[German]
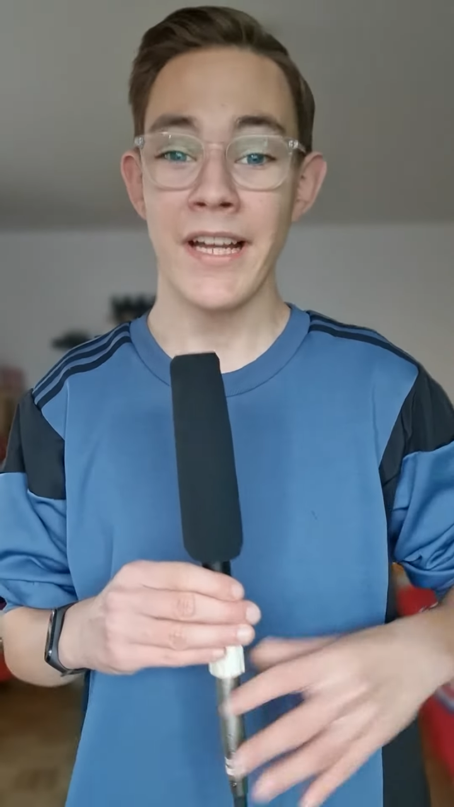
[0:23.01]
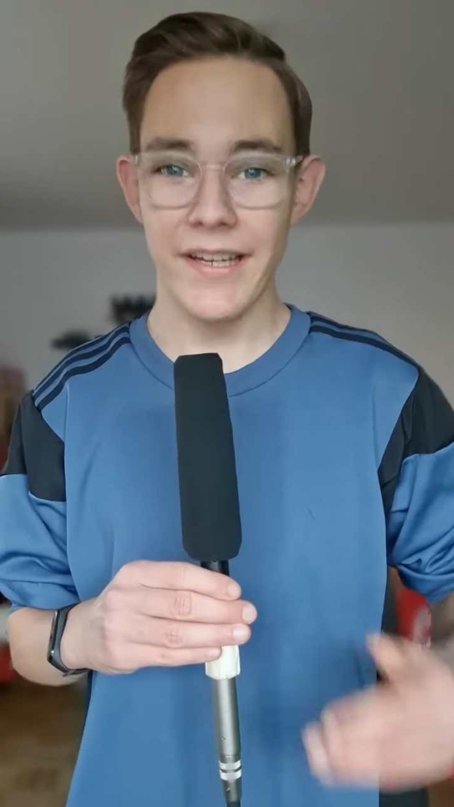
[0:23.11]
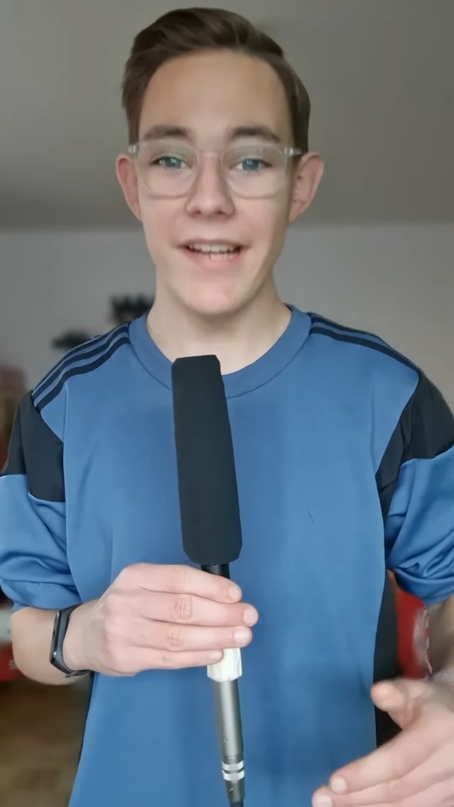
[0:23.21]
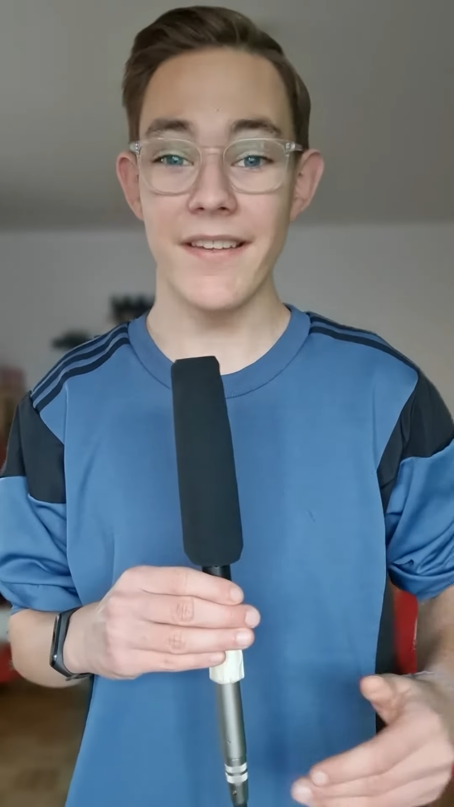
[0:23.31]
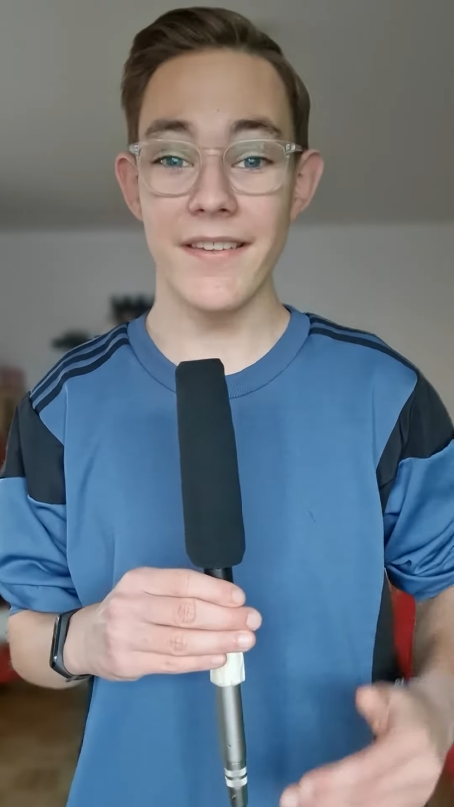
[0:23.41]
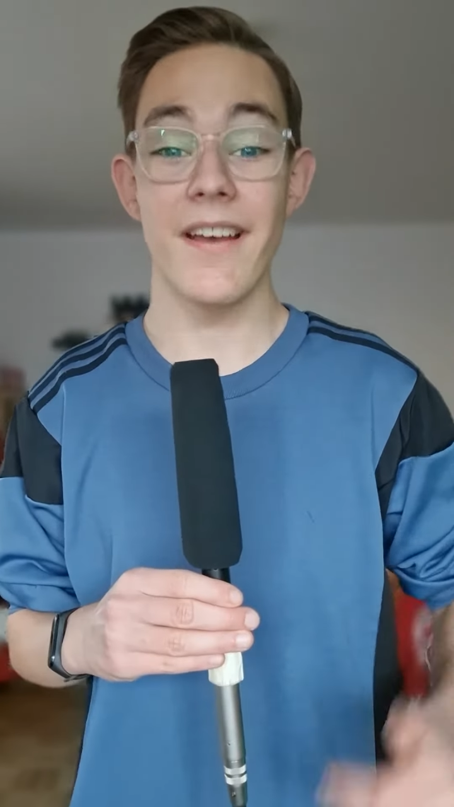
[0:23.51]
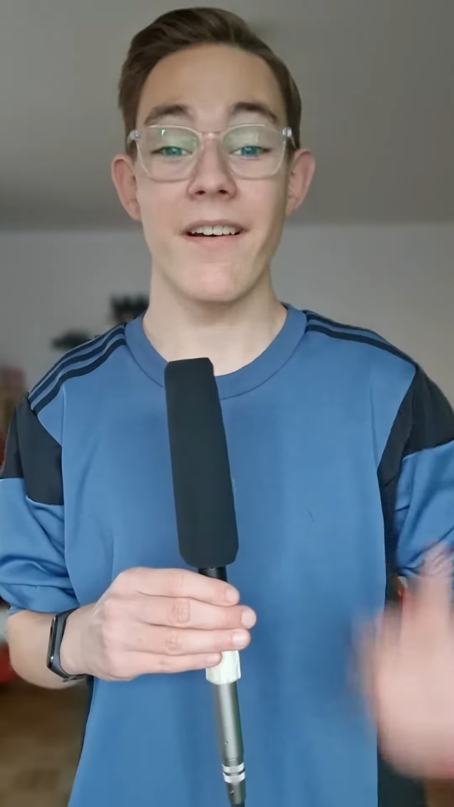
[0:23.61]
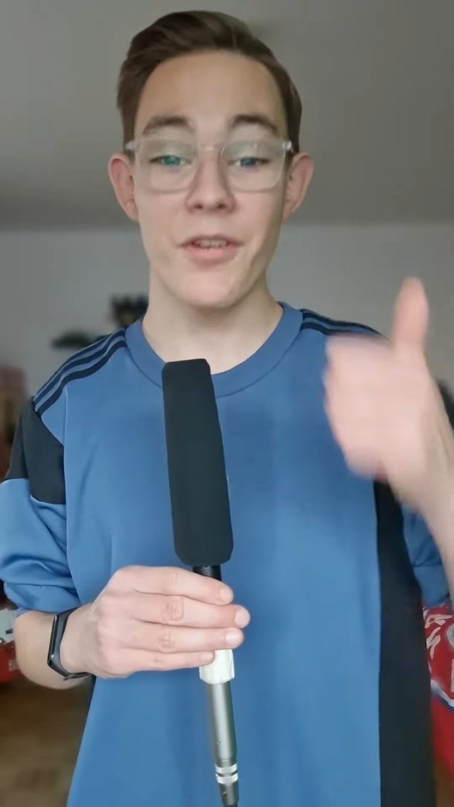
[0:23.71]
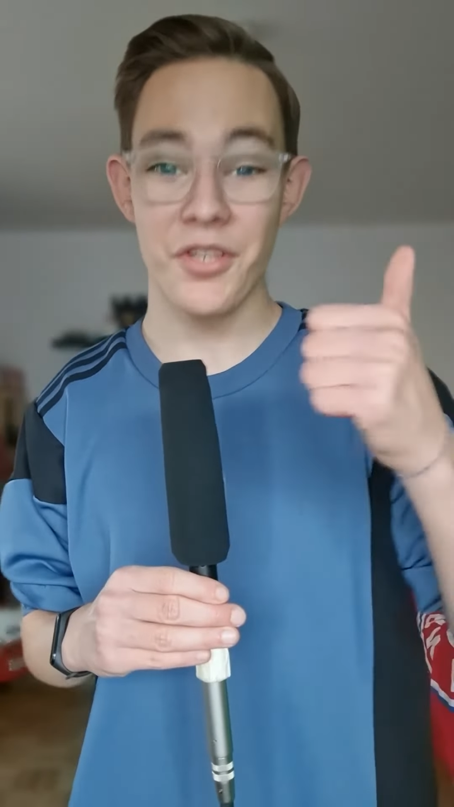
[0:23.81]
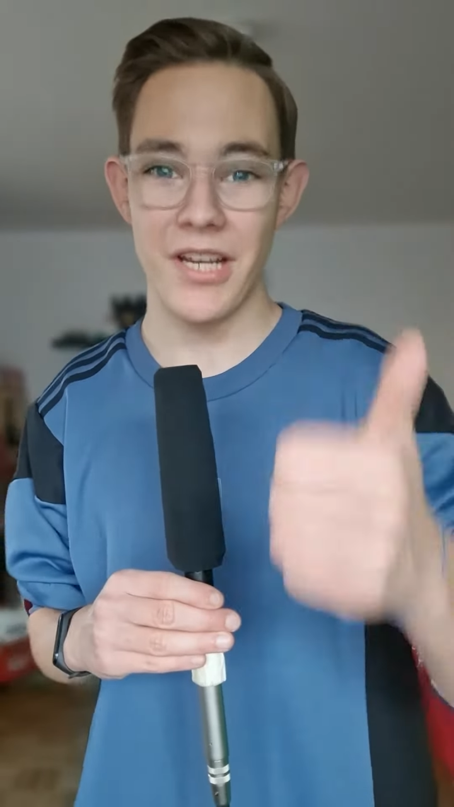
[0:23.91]
Jetzt ist
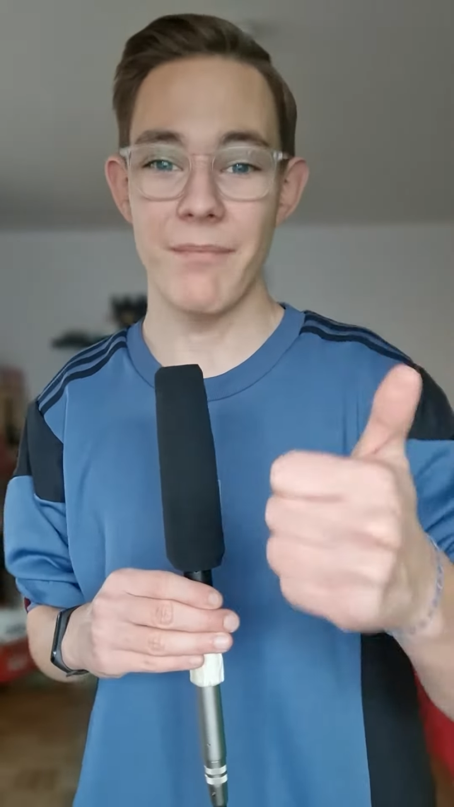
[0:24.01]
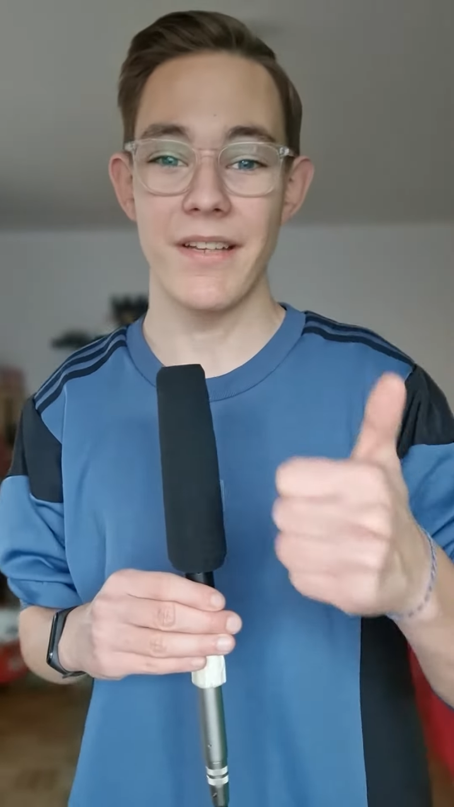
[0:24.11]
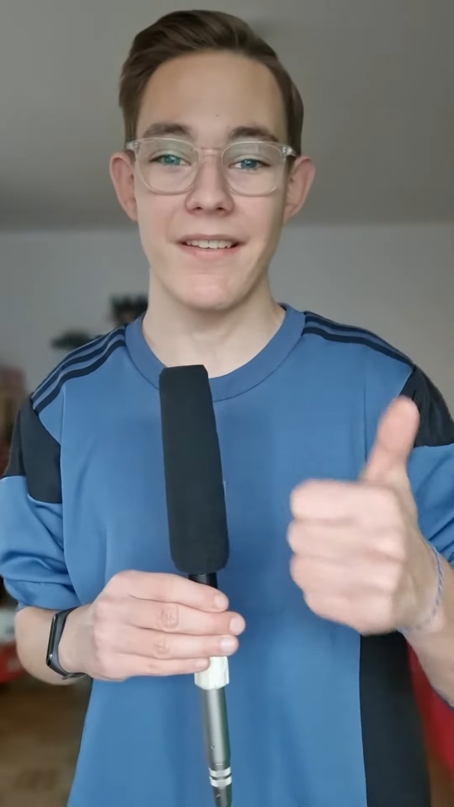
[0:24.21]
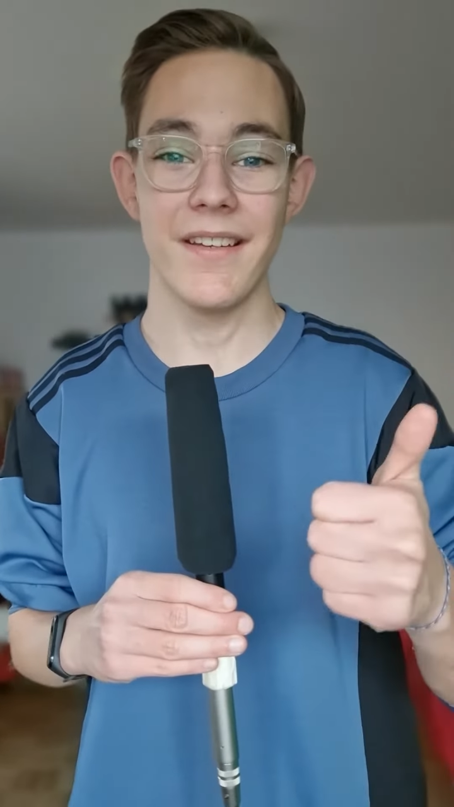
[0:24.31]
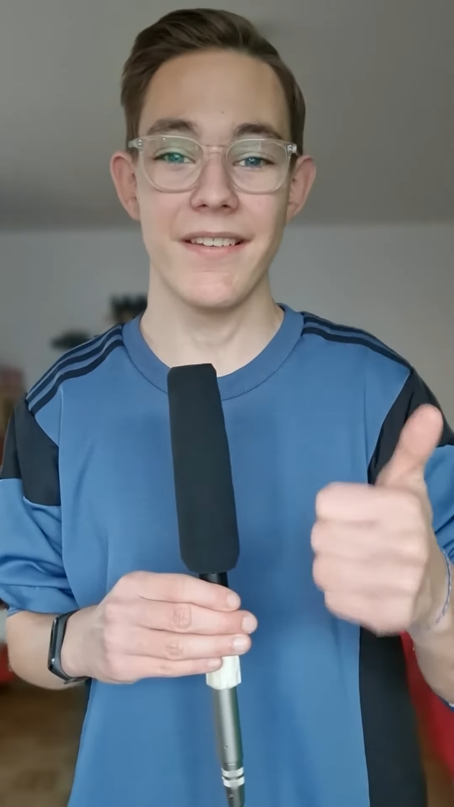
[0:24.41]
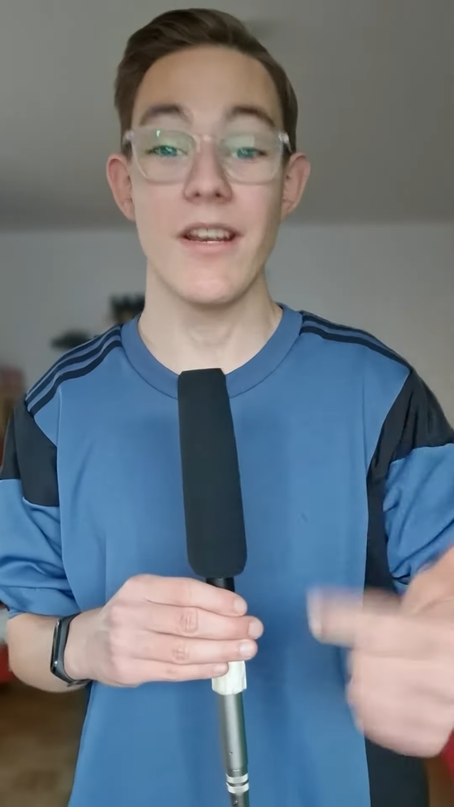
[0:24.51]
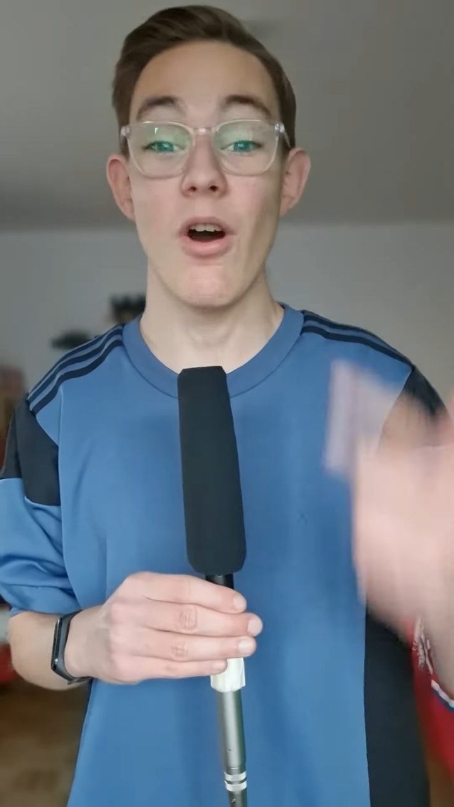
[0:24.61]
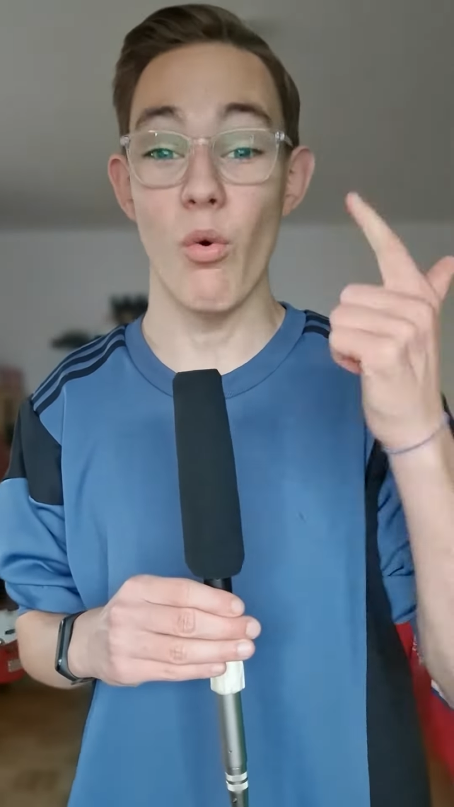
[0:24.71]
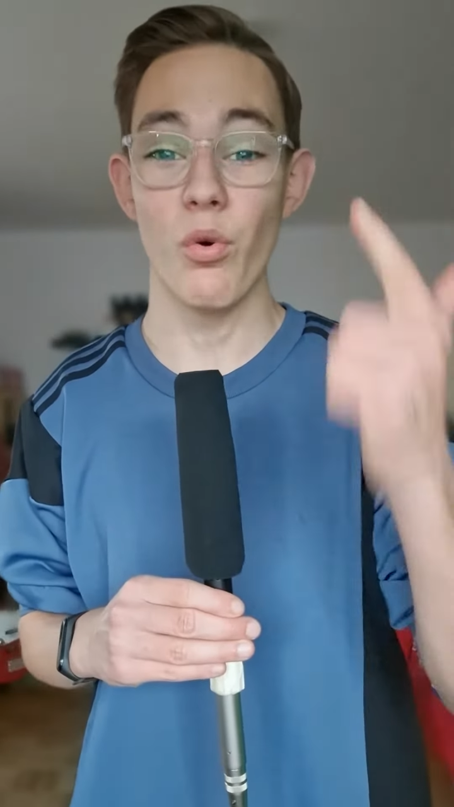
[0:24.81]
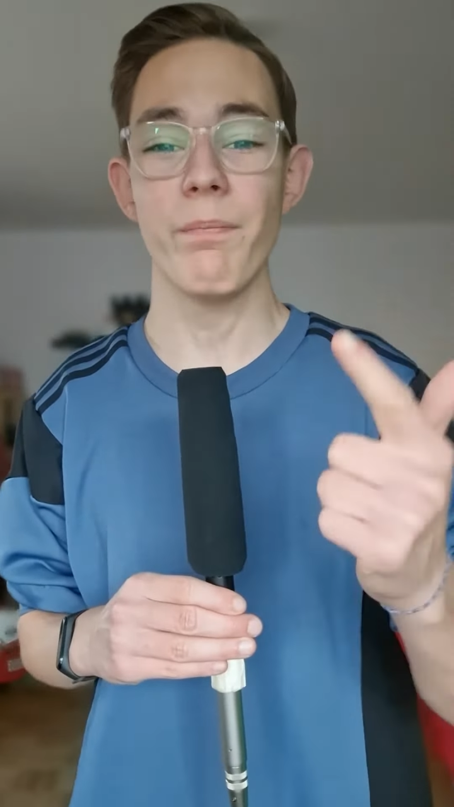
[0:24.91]
er Champions League-Sieger und